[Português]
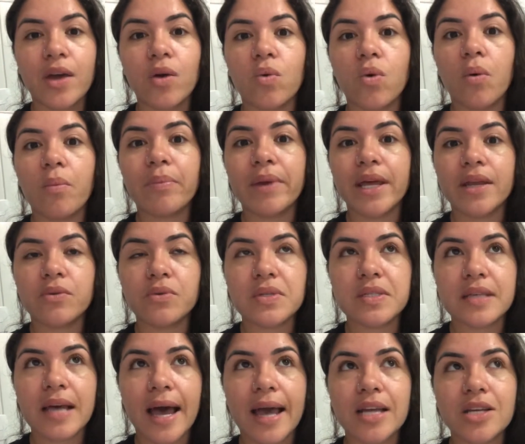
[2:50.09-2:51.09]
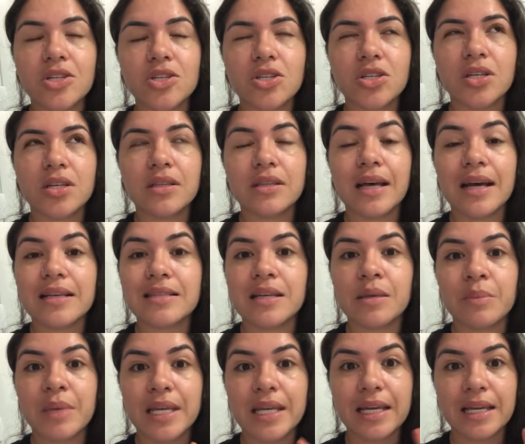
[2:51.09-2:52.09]
Eu comprei no site das
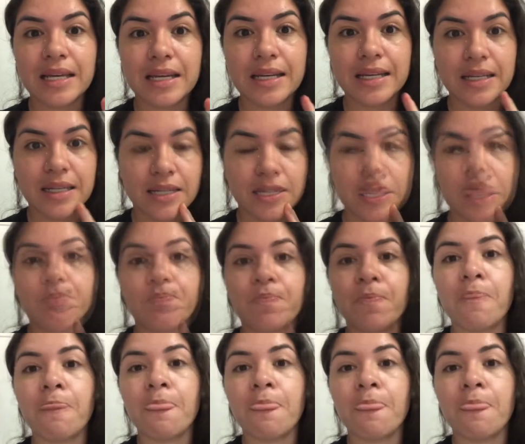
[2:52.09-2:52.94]
Americanas.